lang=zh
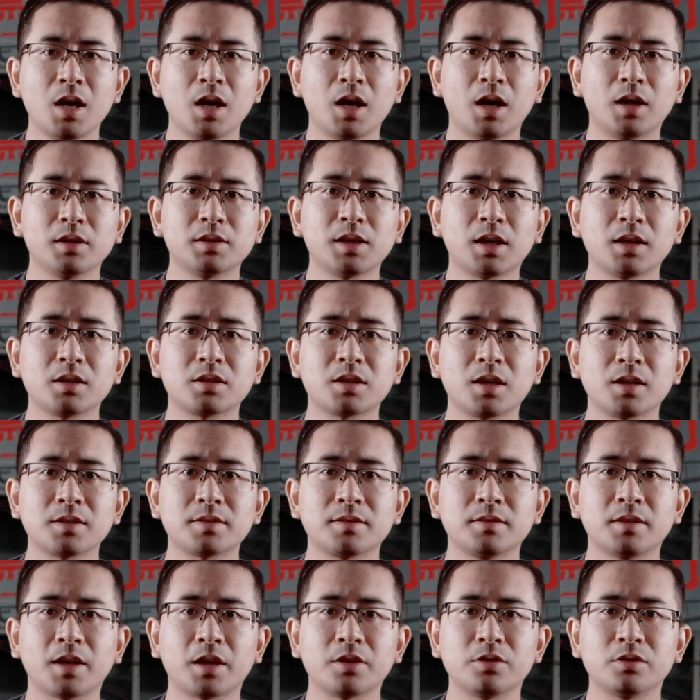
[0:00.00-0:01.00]
而她杀
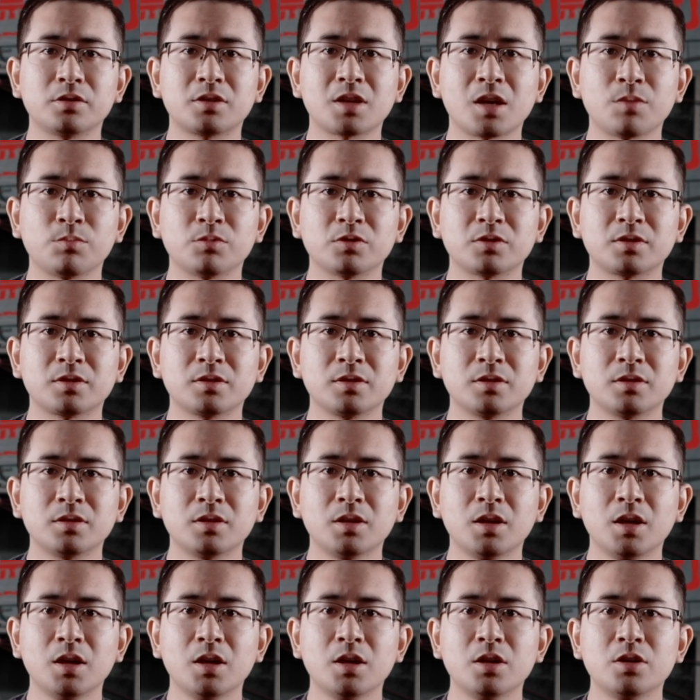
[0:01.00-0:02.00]
死男友詹姆斯
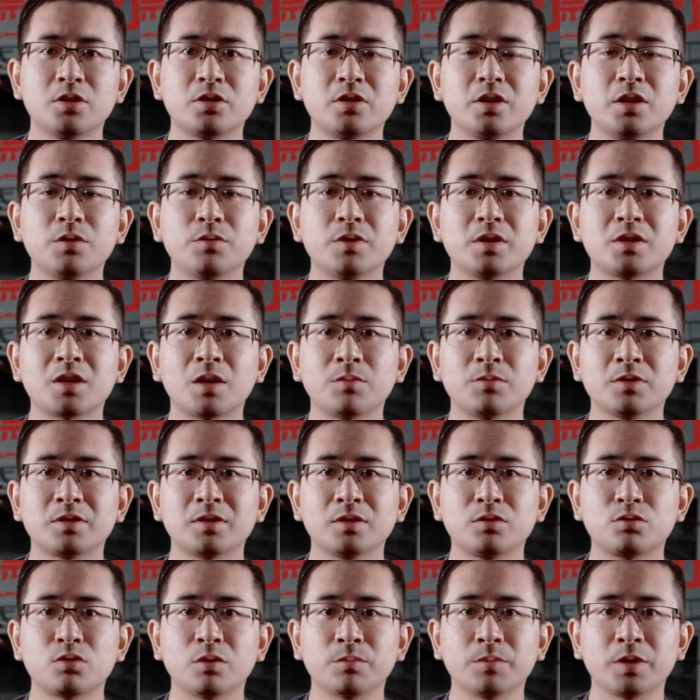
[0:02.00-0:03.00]
是因为詹姆
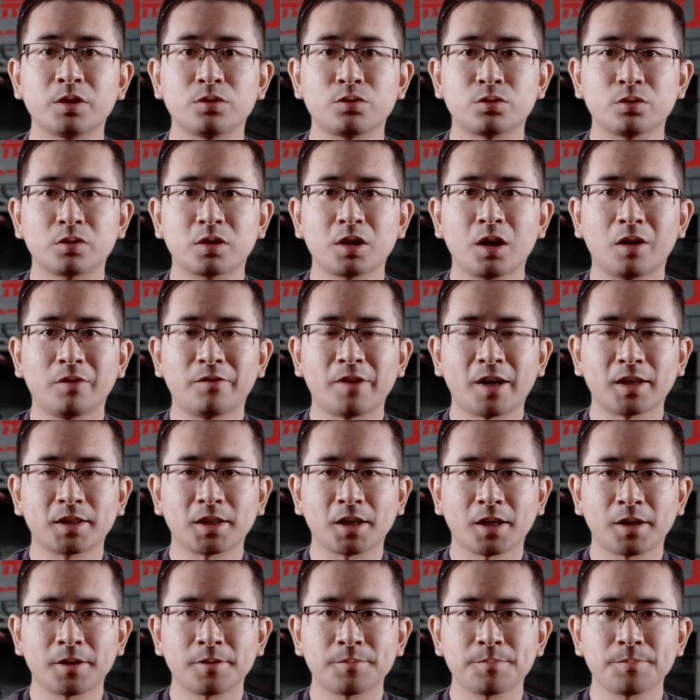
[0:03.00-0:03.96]
斯准备去告发她。